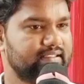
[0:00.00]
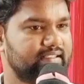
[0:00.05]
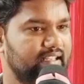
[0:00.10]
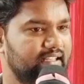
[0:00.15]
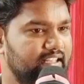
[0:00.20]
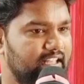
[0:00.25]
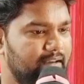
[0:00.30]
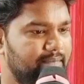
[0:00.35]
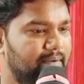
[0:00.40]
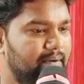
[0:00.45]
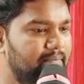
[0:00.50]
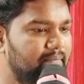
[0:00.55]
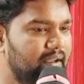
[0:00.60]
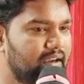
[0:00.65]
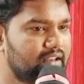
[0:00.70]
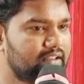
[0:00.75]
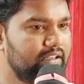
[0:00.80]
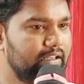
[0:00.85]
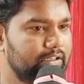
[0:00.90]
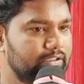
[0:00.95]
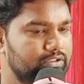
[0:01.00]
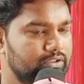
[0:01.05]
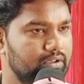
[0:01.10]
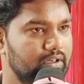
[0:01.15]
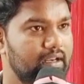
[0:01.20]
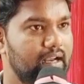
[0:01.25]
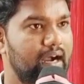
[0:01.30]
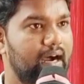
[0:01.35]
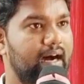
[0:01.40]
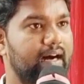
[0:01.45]
సందర్భం మనకు తెలుసు
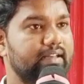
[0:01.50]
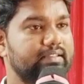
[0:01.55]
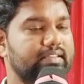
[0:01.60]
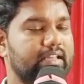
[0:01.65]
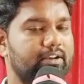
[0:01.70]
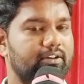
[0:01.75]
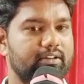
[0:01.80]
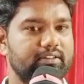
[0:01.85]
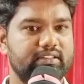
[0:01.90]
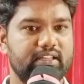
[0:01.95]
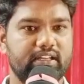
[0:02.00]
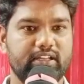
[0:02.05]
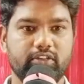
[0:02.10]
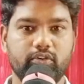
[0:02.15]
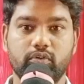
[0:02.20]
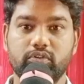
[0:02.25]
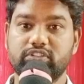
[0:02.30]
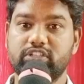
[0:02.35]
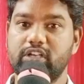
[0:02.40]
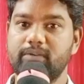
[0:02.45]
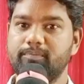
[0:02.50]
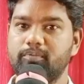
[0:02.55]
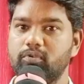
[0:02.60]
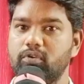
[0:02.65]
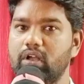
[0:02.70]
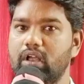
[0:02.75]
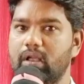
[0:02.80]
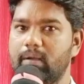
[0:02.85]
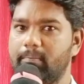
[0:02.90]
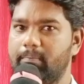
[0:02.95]
ఆ తర్వాత యోసేపు
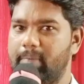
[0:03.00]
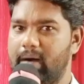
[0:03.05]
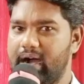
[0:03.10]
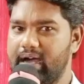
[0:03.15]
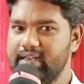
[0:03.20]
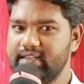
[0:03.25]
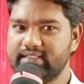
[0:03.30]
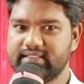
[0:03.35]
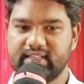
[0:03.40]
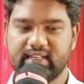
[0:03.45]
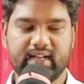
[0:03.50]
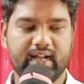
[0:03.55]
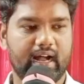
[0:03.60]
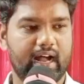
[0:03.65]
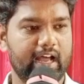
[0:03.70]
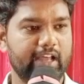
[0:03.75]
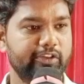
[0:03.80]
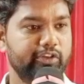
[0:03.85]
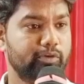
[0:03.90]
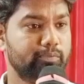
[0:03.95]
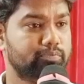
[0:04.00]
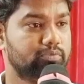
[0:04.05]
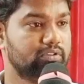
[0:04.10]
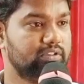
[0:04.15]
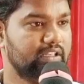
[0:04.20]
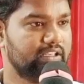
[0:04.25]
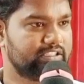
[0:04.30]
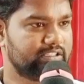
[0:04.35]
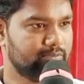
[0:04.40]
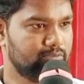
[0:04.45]
బానిసగా ఐగుప్తు
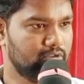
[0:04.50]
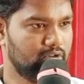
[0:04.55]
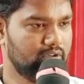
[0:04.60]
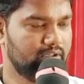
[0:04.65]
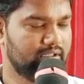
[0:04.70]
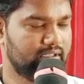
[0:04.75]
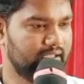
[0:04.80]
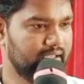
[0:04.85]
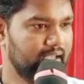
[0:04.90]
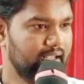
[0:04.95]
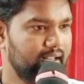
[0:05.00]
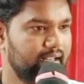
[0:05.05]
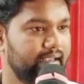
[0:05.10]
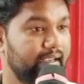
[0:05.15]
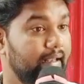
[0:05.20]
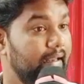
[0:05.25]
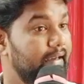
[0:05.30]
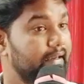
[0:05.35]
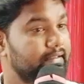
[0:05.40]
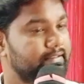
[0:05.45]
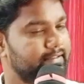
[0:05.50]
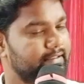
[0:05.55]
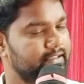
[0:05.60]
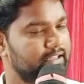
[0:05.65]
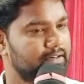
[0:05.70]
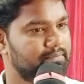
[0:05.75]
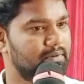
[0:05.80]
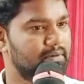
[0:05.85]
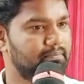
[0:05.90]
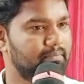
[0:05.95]
దేశంలోనికి వెళ్ళిన
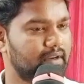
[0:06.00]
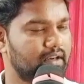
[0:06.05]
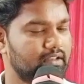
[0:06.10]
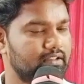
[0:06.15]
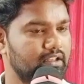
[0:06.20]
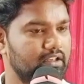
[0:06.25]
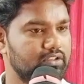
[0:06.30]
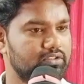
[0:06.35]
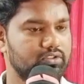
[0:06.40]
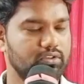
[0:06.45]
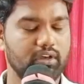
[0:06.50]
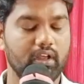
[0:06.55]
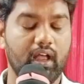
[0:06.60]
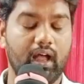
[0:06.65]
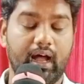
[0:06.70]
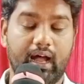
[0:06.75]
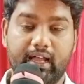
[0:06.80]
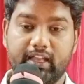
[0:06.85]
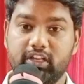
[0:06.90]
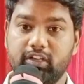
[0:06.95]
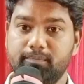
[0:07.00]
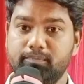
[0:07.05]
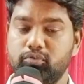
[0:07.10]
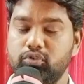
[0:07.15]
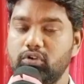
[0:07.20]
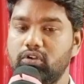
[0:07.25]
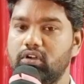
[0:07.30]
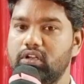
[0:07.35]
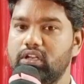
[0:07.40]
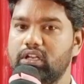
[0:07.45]
సందర్భం మనకు తెలుసు
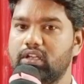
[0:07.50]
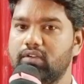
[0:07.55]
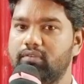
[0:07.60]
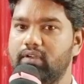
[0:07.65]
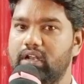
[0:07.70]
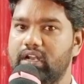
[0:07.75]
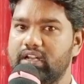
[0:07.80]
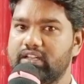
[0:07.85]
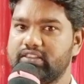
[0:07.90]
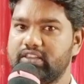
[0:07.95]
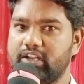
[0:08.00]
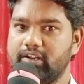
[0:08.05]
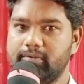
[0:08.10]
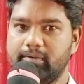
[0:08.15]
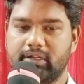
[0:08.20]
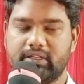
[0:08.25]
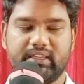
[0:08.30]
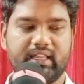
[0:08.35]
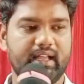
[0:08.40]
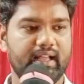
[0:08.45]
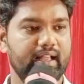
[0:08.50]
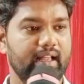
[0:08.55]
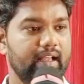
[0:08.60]
ఐగుప్తులోనికి వెళ్ళిన తర్వాత